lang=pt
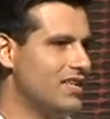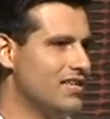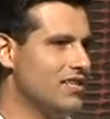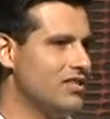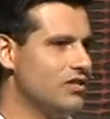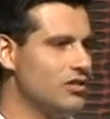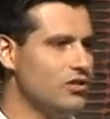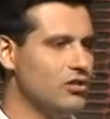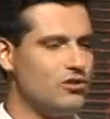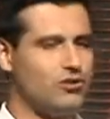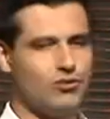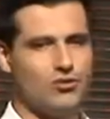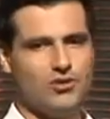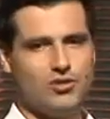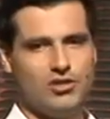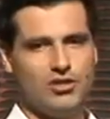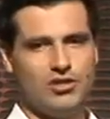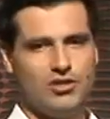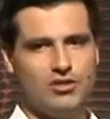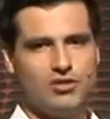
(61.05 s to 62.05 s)
Nesse início
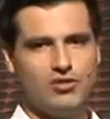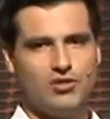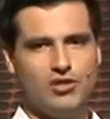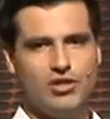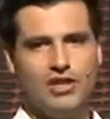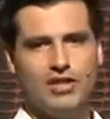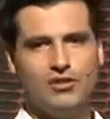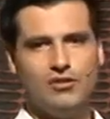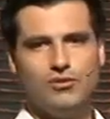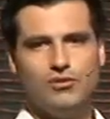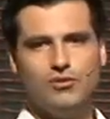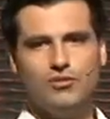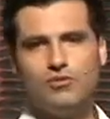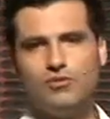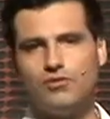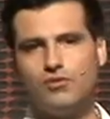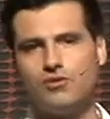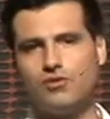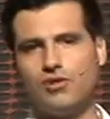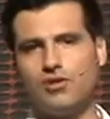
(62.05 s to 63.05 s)
de, de ano,
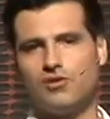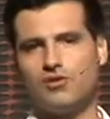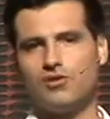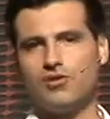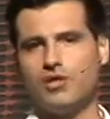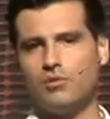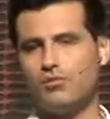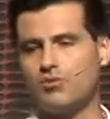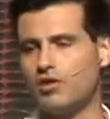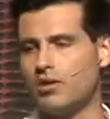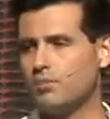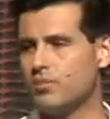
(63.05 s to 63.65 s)
nós estamos